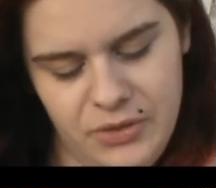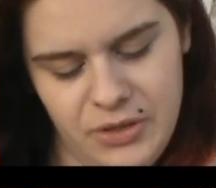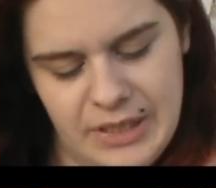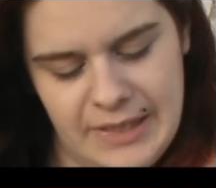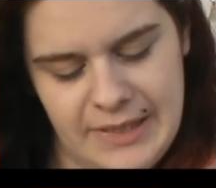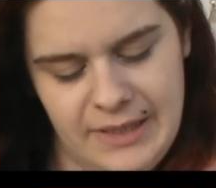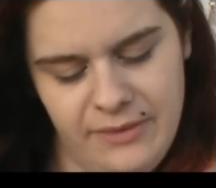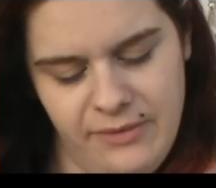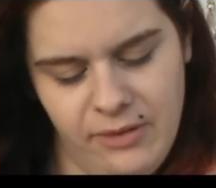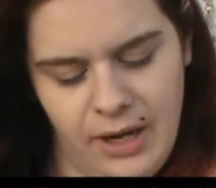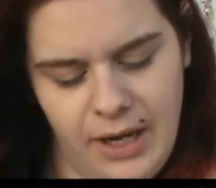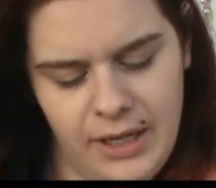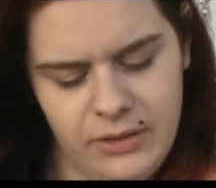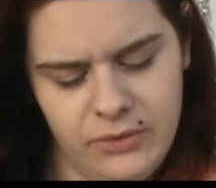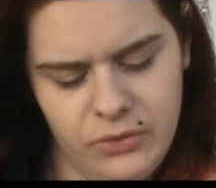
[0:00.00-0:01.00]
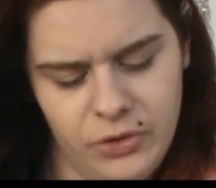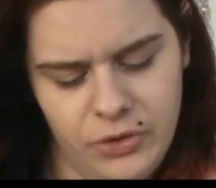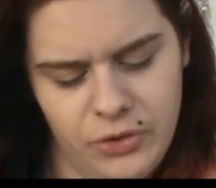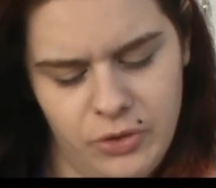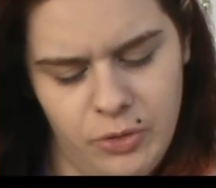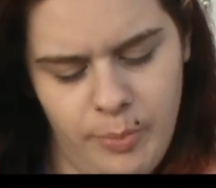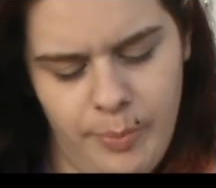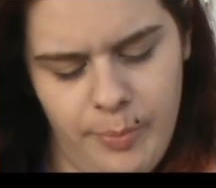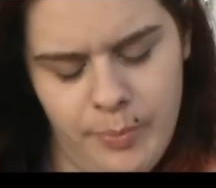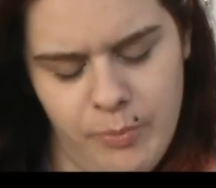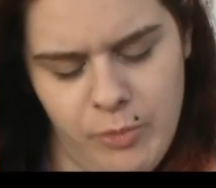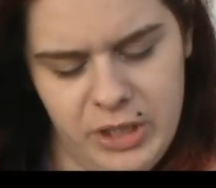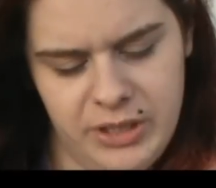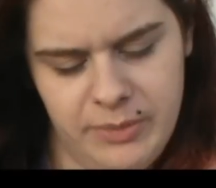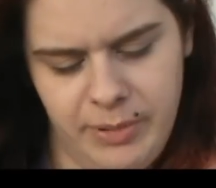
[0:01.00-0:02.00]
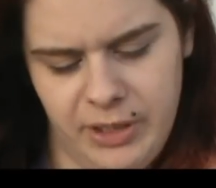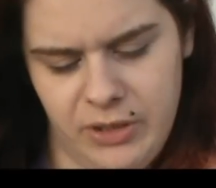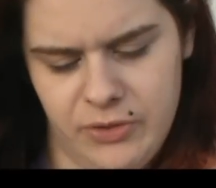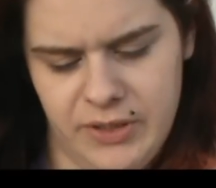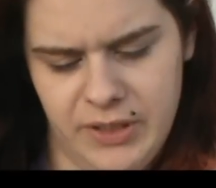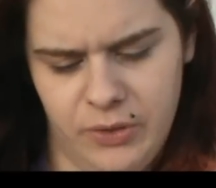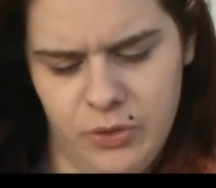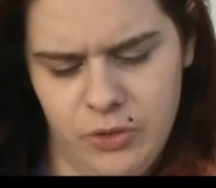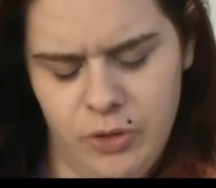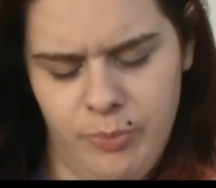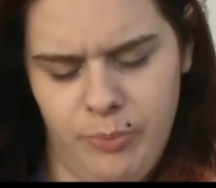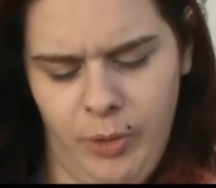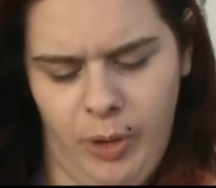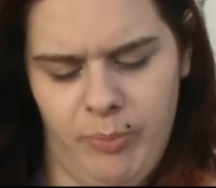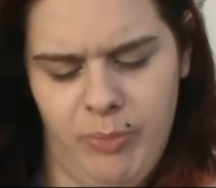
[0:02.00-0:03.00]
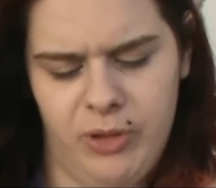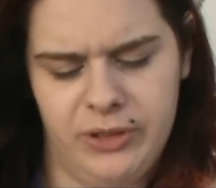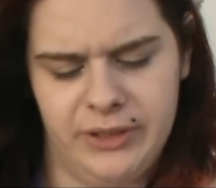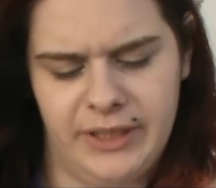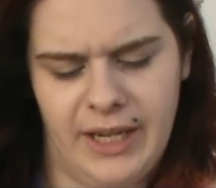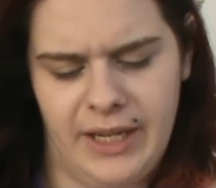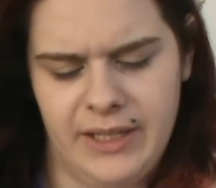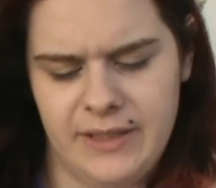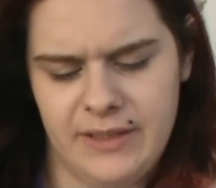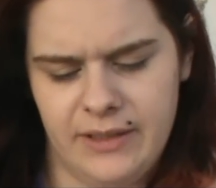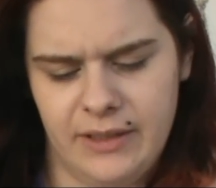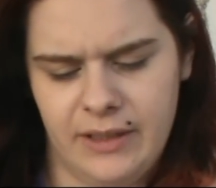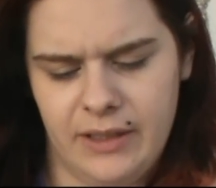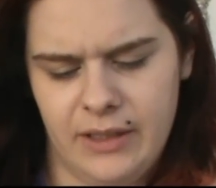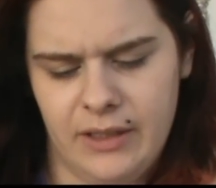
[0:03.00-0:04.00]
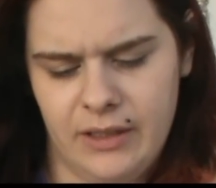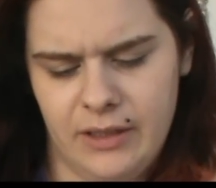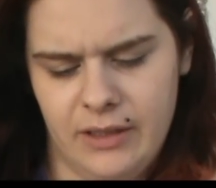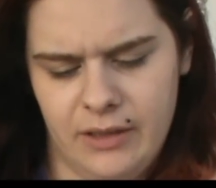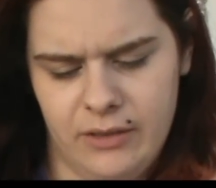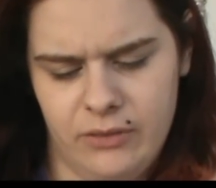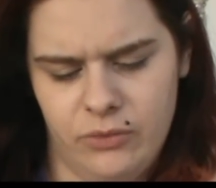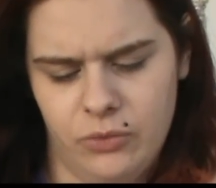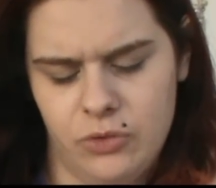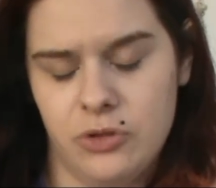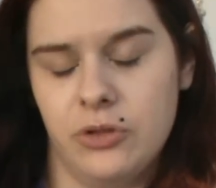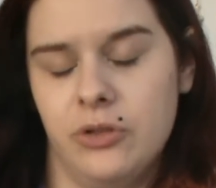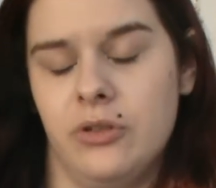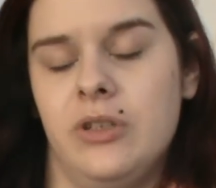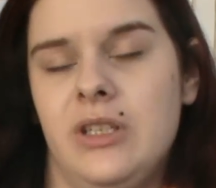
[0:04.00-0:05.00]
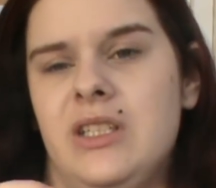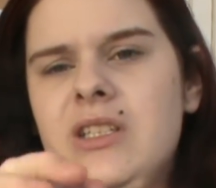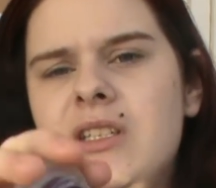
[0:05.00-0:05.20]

de chez Sephora. Donc, euh, le... moi j'ai pris le 02 Purple Night. Donc, euh, il y a